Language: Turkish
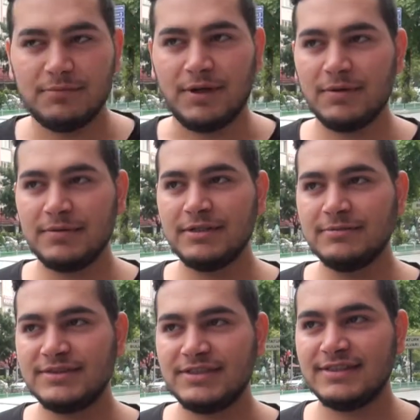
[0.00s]
Baba
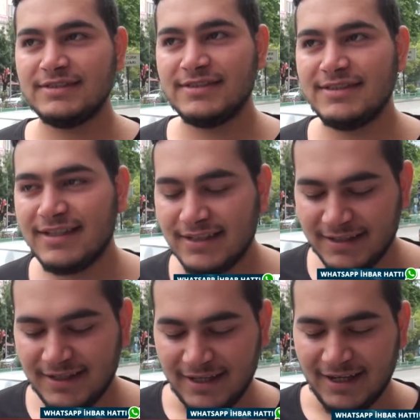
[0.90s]
benim için e,
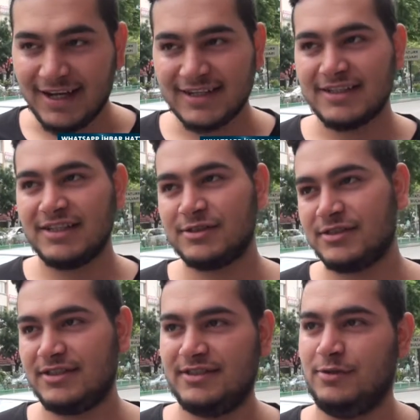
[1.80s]

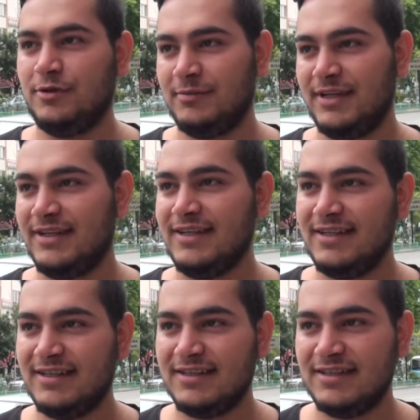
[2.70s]
arkadaş olmaya,
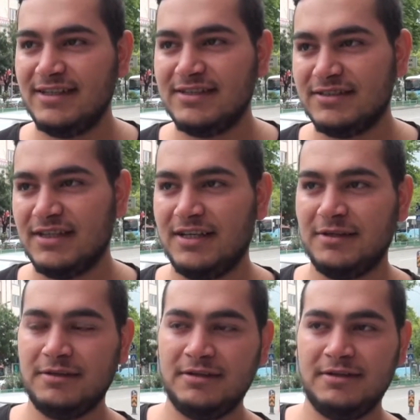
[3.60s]
e,
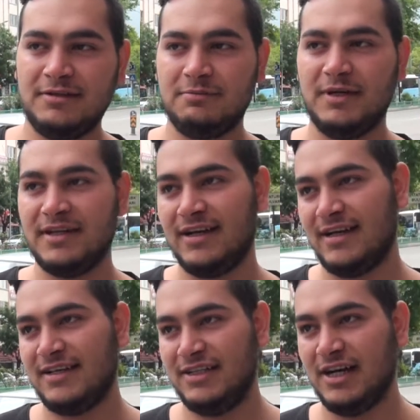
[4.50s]

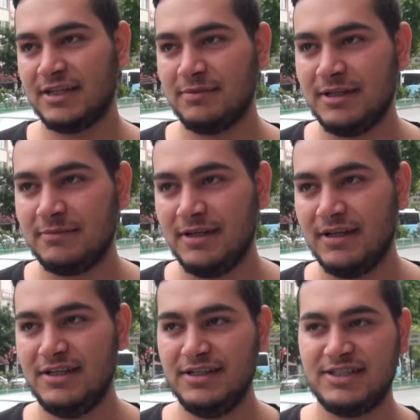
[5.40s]
bana yardım
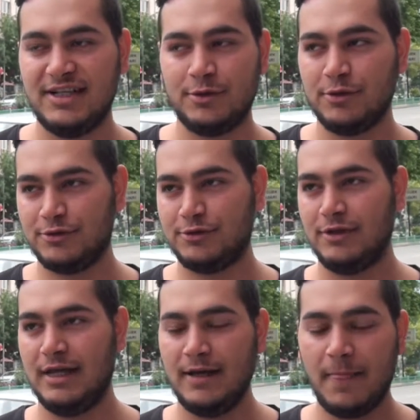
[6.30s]
etmeye, iyisiyle
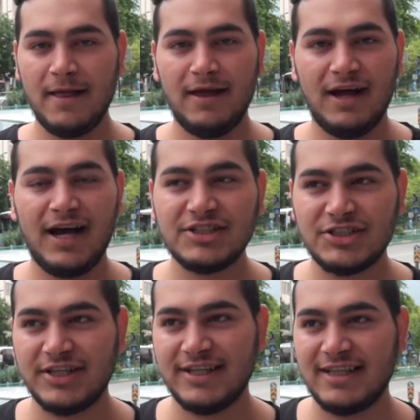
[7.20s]
kötüsüyle her
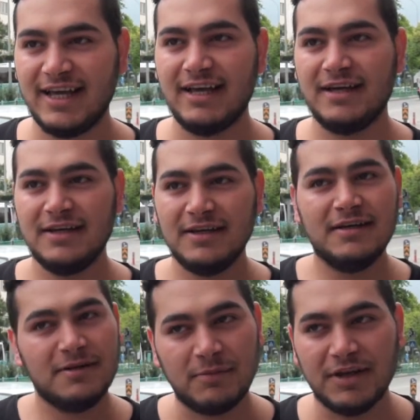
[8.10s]
şekilde
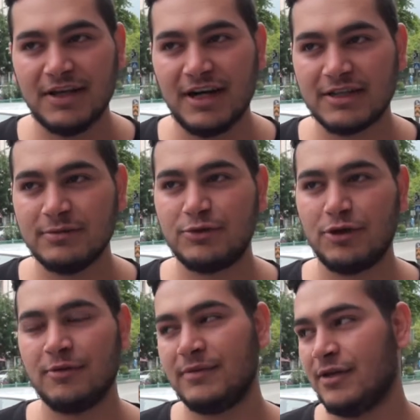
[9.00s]
bana
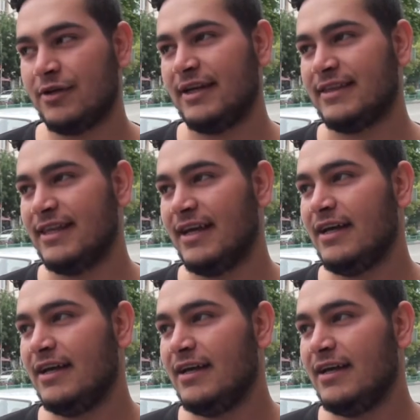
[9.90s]
yardımcı olmayı öğretti.